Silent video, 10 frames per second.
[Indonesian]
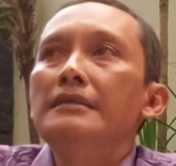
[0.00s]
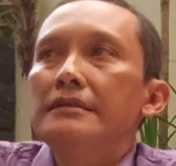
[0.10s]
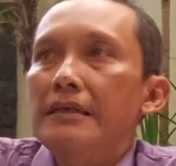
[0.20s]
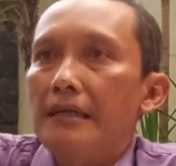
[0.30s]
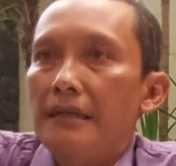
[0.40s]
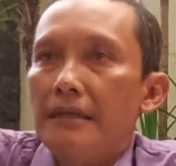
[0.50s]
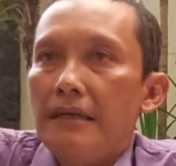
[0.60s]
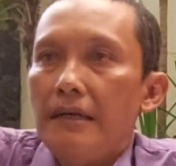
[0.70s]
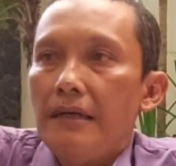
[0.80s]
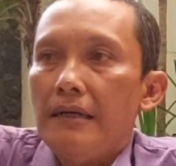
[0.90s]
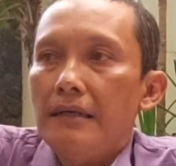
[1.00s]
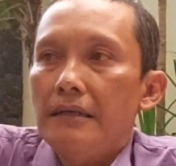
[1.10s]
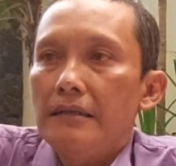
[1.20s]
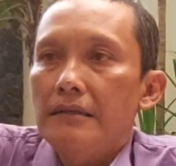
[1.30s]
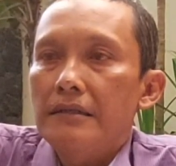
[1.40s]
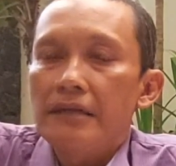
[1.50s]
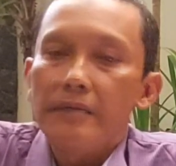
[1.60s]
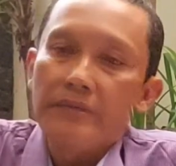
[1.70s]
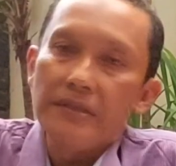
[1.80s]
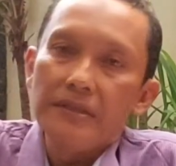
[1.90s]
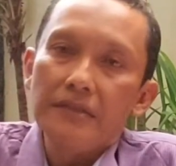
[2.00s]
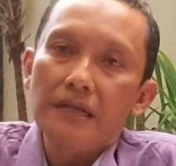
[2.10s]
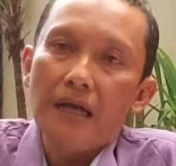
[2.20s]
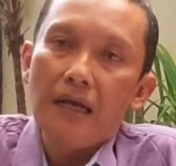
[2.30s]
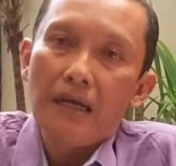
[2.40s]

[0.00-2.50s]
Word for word: saya kira tidak bisa